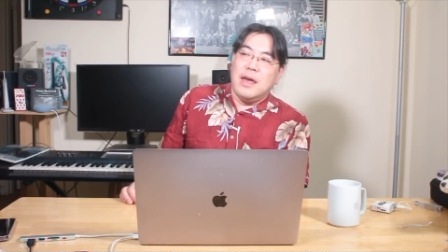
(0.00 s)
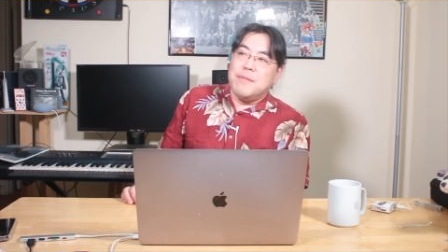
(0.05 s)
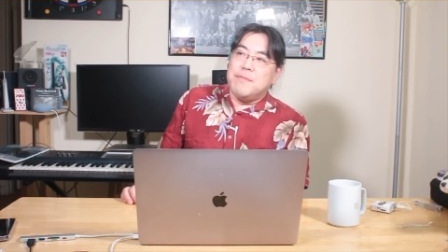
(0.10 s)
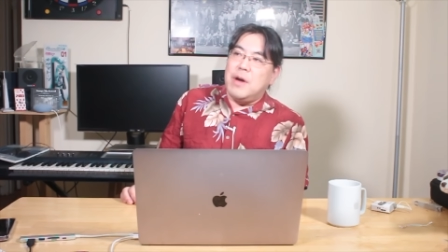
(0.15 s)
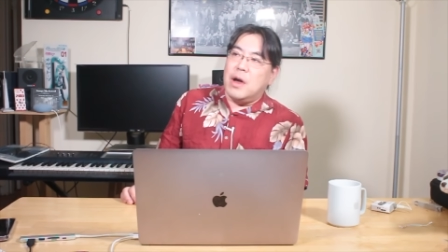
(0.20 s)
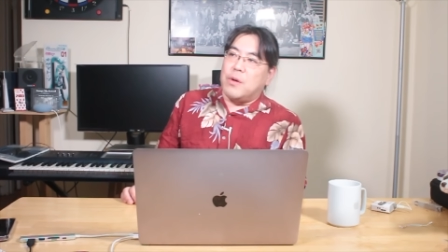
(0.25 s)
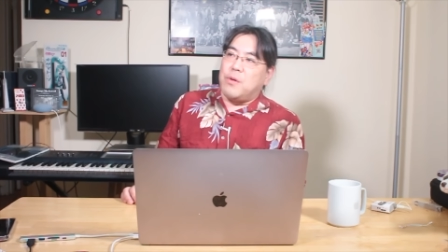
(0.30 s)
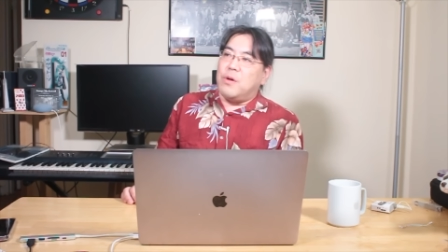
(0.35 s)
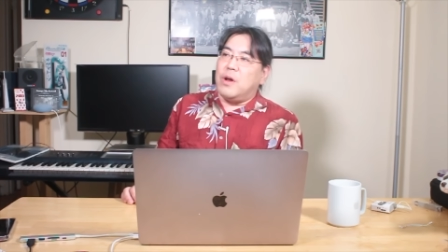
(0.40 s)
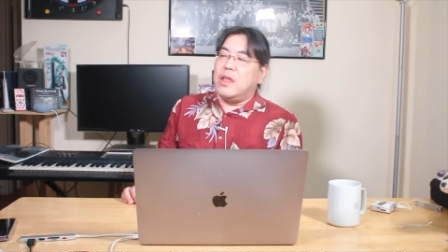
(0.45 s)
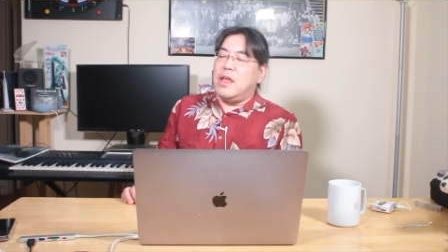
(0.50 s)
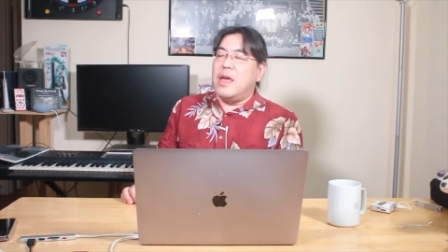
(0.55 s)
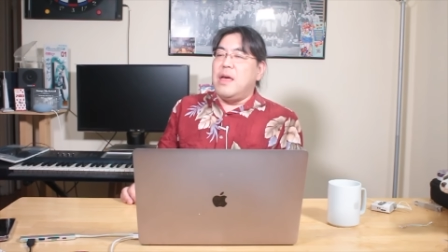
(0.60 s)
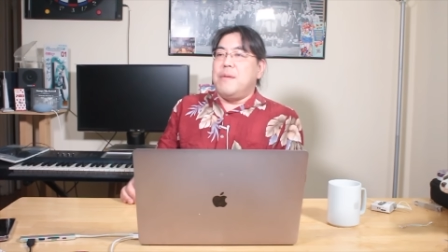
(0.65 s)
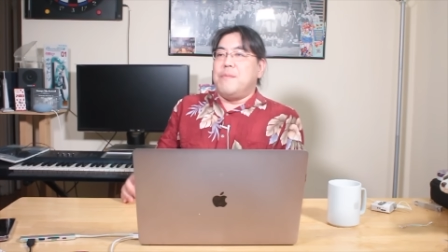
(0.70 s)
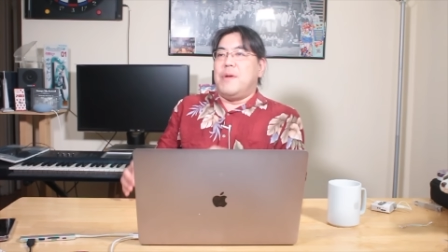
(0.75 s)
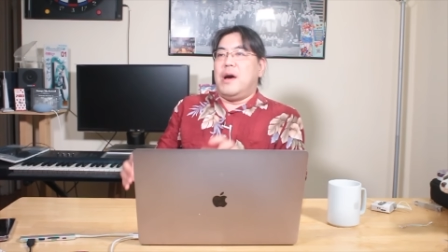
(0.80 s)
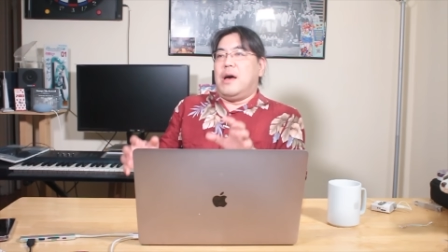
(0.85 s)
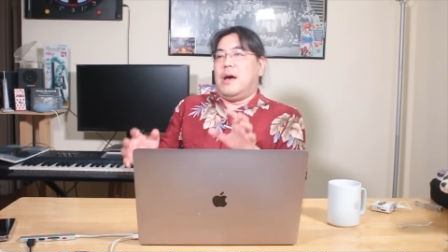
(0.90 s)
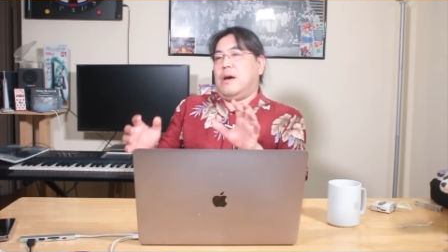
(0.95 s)
まあ、これね、
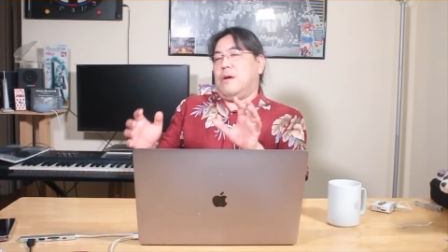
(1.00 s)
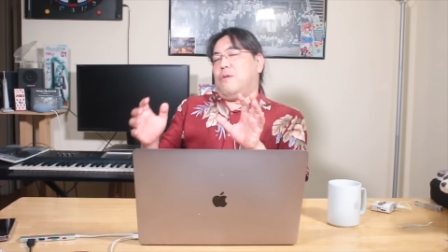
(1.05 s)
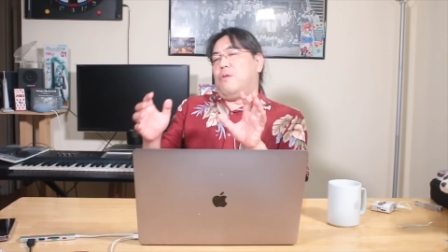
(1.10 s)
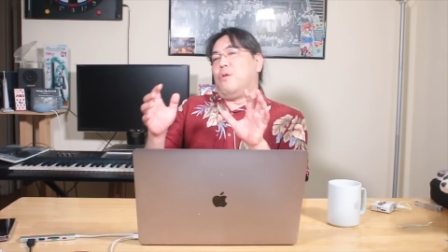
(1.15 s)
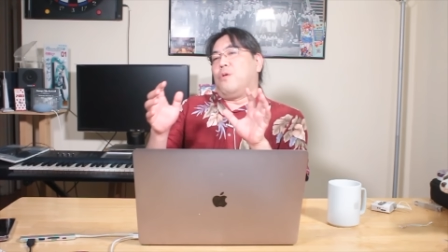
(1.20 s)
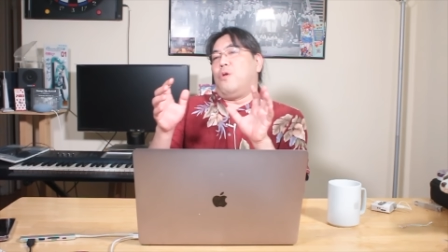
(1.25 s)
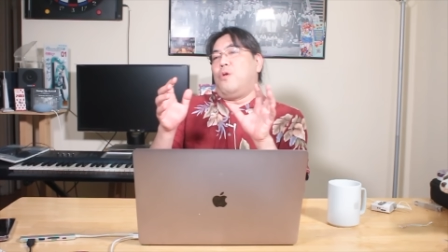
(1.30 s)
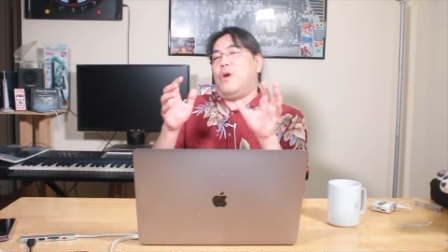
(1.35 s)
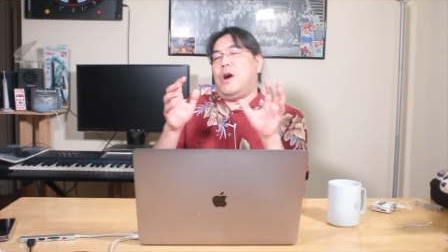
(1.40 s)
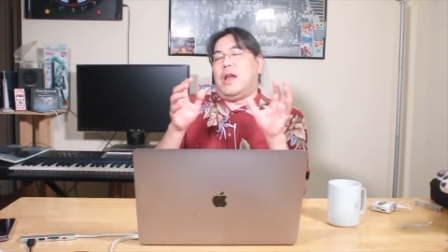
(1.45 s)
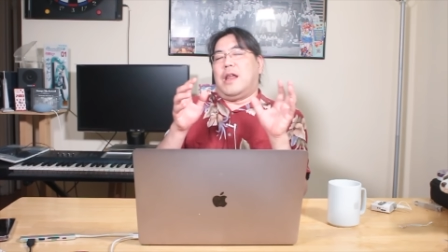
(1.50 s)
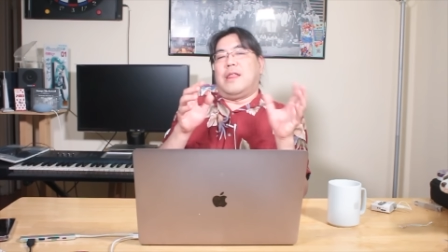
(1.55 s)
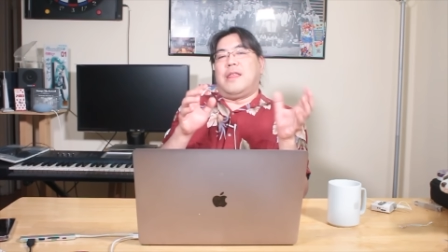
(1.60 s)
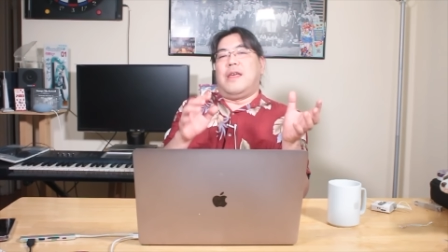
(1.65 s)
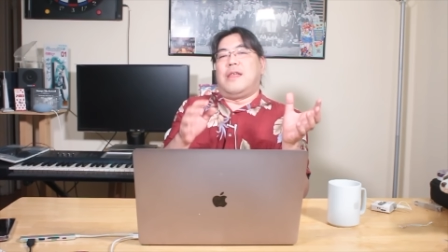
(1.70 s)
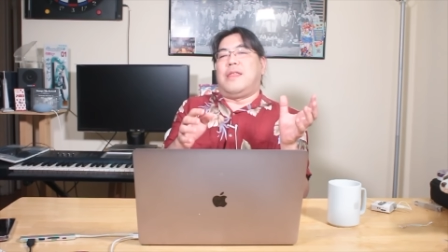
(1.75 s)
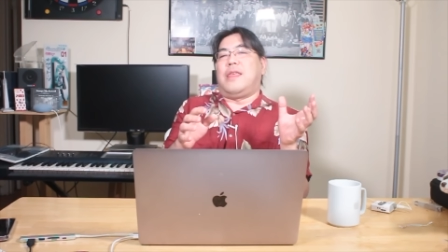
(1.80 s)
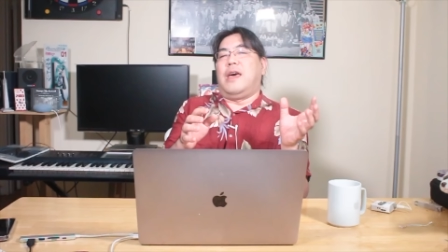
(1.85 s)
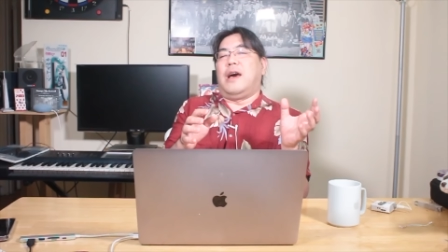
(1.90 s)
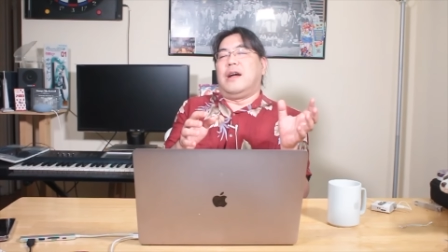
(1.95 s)
まあ、こう、郷原
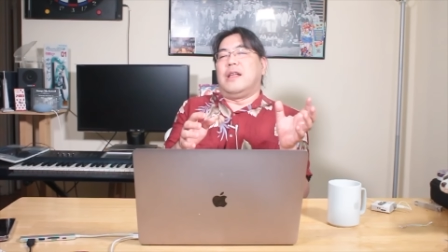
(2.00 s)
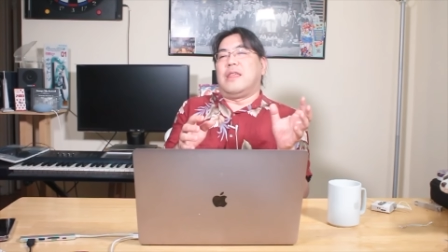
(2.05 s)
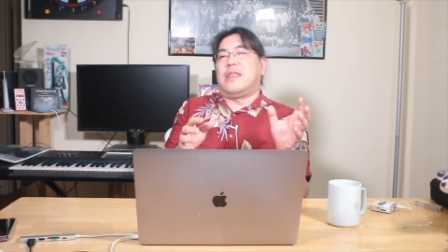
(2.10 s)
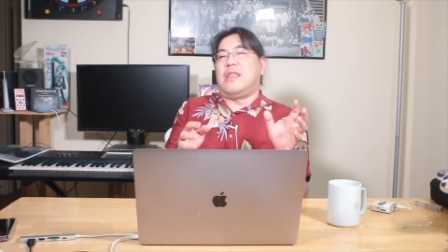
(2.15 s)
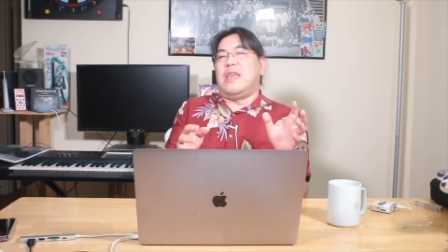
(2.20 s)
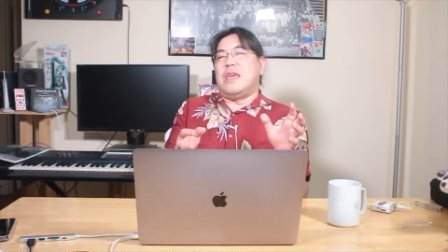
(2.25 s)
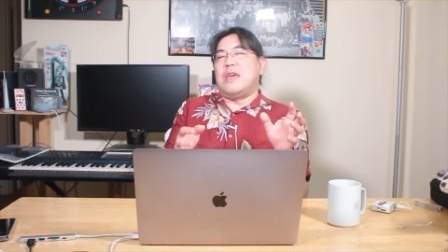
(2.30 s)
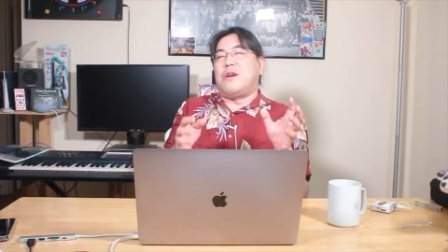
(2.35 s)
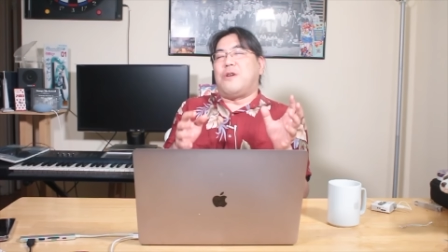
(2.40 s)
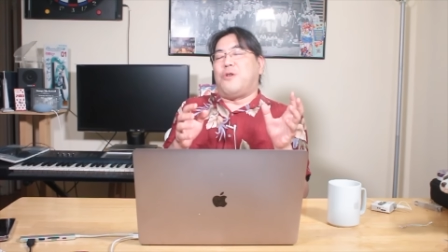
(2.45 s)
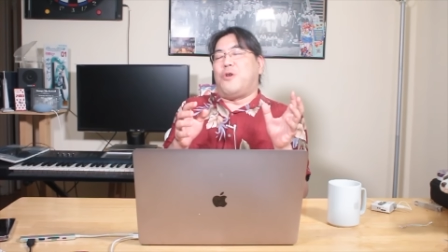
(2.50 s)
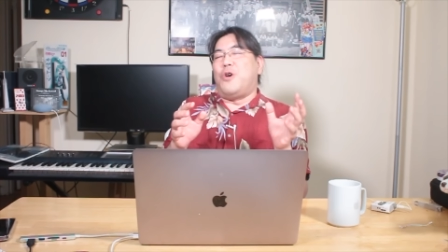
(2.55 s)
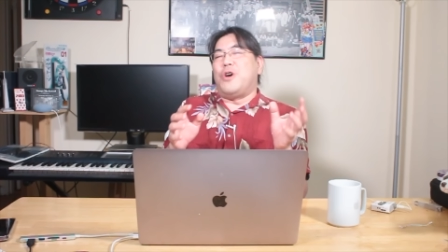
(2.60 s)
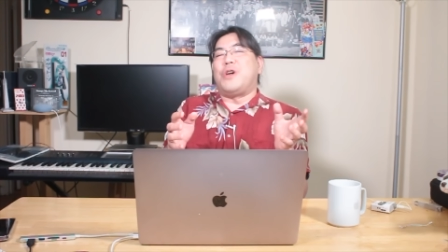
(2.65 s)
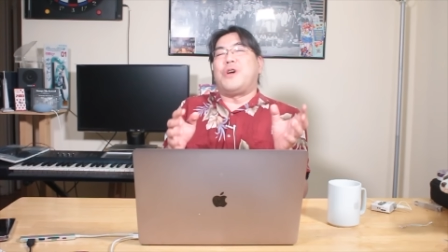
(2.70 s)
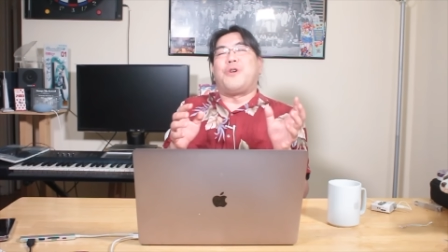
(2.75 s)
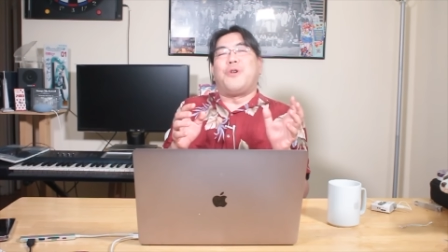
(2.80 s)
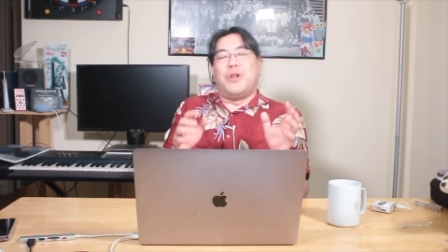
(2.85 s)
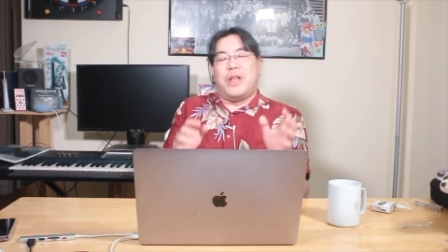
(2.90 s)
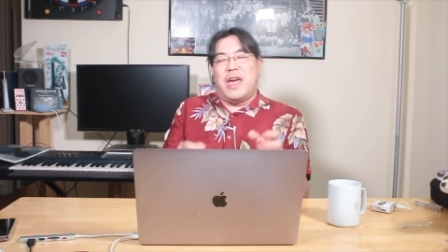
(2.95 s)
先生がですね、一個
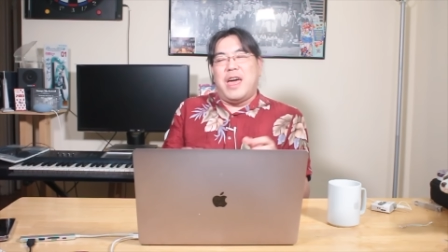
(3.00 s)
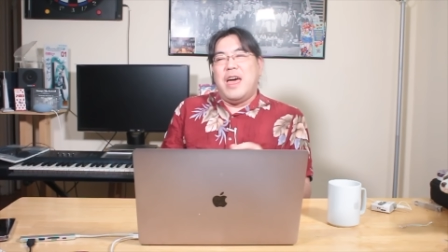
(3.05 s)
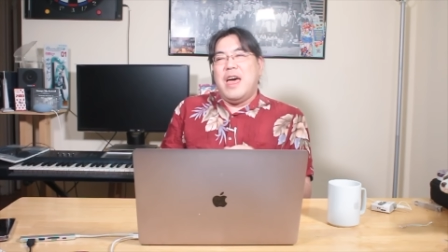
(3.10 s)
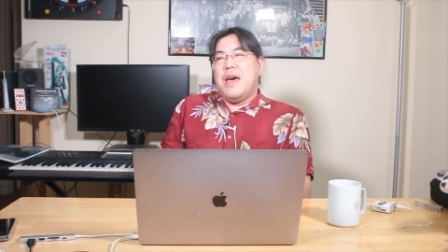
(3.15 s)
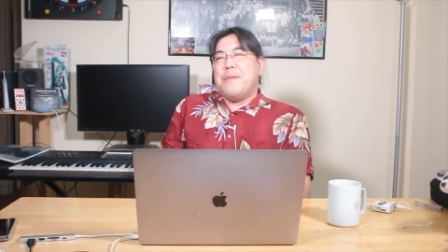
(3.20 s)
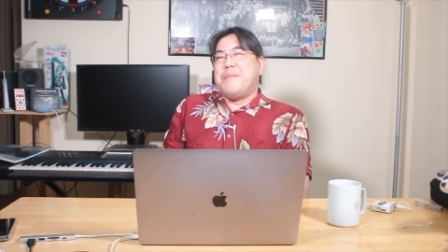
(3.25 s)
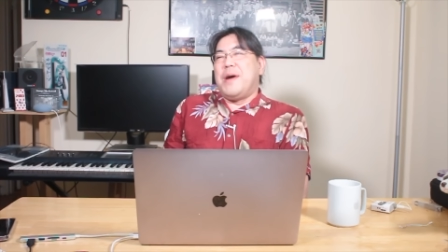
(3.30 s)
一個ね、